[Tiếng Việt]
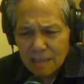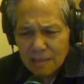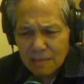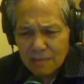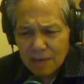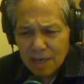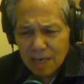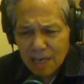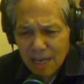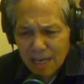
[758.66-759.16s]

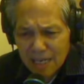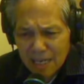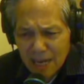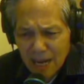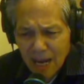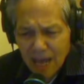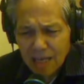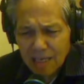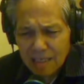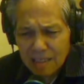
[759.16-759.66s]
và ngay
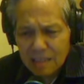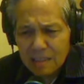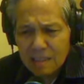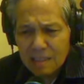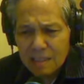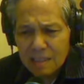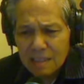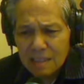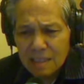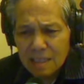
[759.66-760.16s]
cả Đức
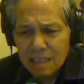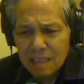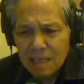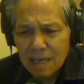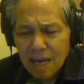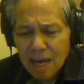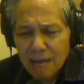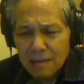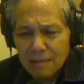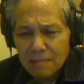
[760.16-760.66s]
Thích
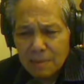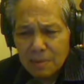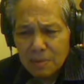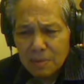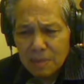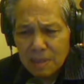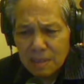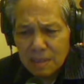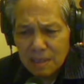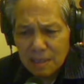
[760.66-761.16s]
Ca Mâu
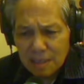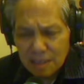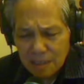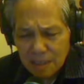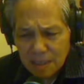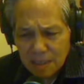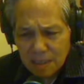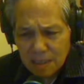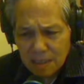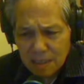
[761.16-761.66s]
Ni
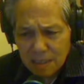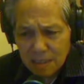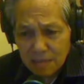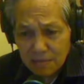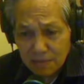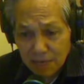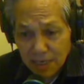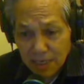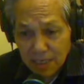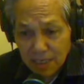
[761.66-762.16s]
nữa Đức
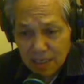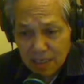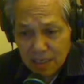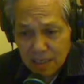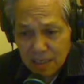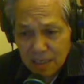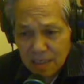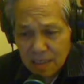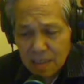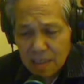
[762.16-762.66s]
Phật
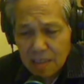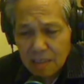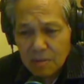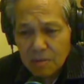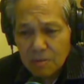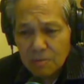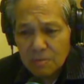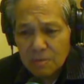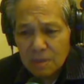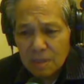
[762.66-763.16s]
thì
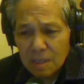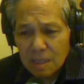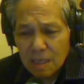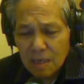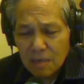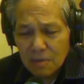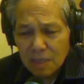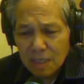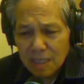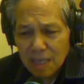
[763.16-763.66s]
cũng
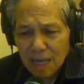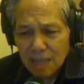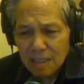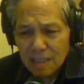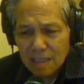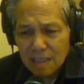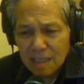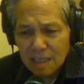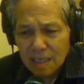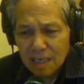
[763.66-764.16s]
không thể tha
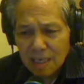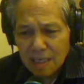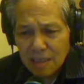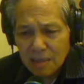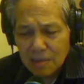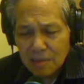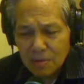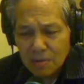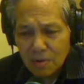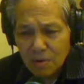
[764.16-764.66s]
thứ được cái hành
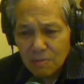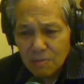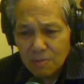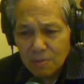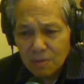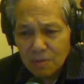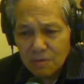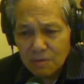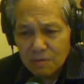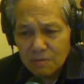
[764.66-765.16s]
động của
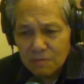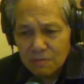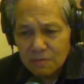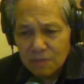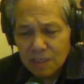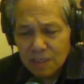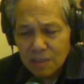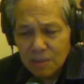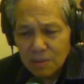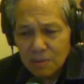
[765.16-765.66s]
một
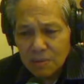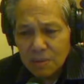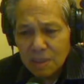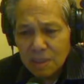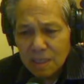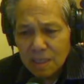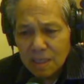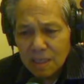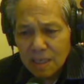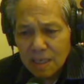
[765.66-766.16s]
vị tu
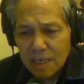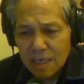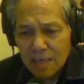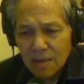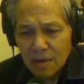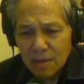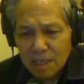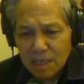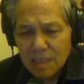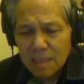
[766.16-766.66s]
lấy
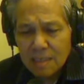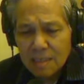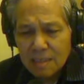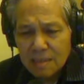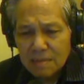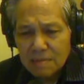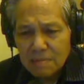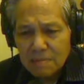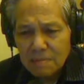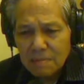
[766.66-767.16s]
họ thích
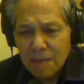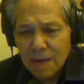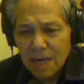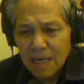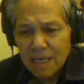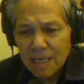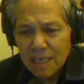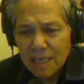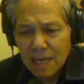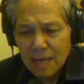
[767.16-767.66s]
mà
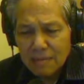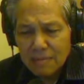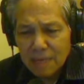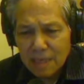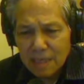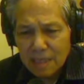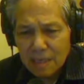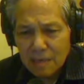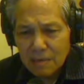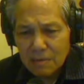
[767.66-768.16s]
lại làm
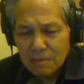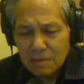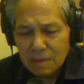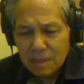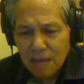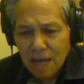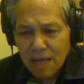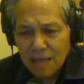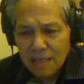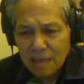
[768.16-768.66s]
hành động
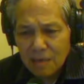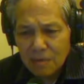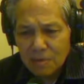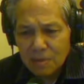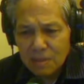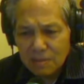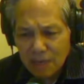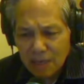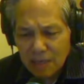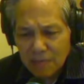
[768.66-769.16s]
tàn độc
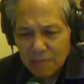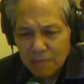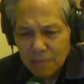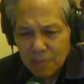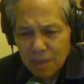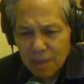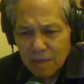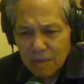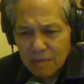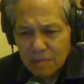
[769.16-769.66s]
như vậy
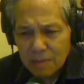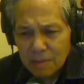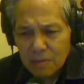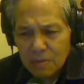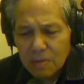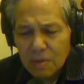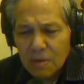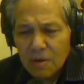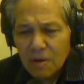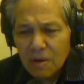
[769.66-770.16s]
và
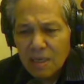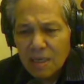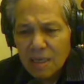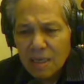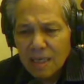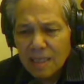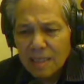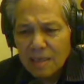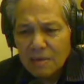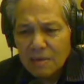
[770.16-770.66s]
chúng tôi coi
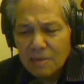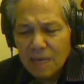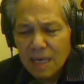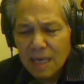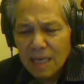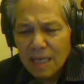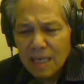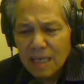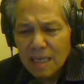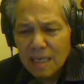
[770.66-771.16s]
là hành động
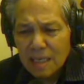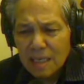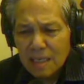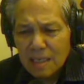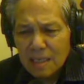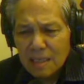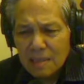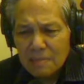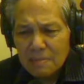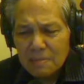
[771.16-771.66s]
này
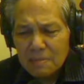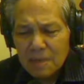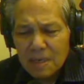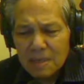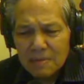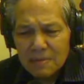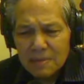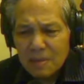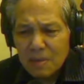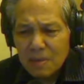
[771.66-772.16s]
nó
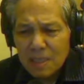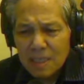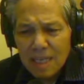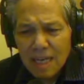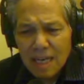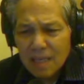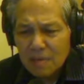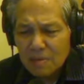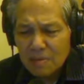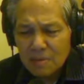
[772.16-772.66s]
với với luân lý
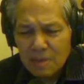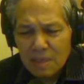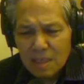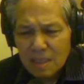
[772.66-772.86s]
Á Đông